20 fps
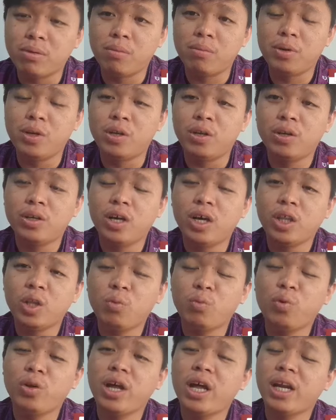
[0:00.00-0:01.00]
bilion
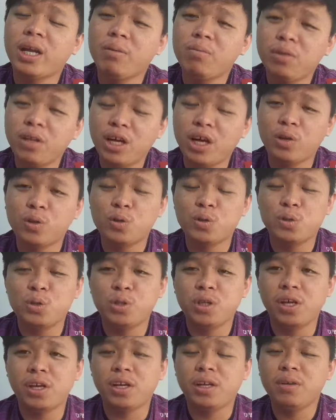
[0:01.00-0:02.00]
ataupun RM 300
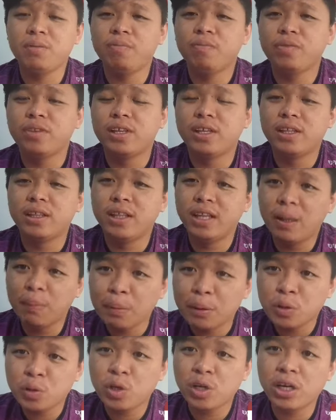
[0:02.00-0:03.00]
juta ini
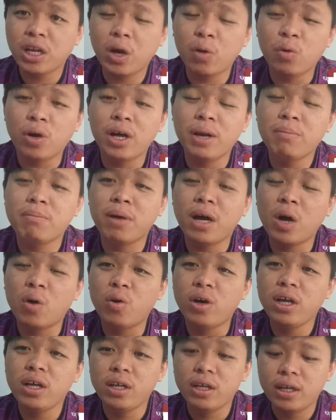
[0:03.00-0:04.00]
terdapat juga dakwaan
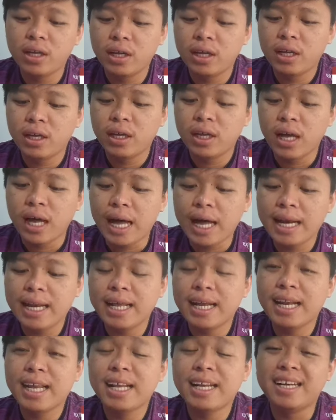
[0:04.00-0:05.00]
bahwa
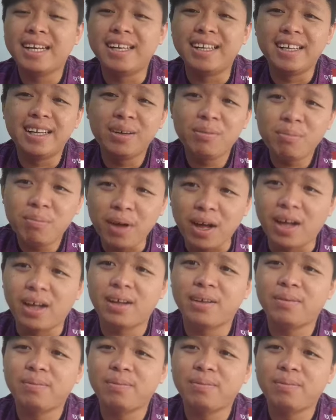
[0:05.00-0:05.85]
adalah derma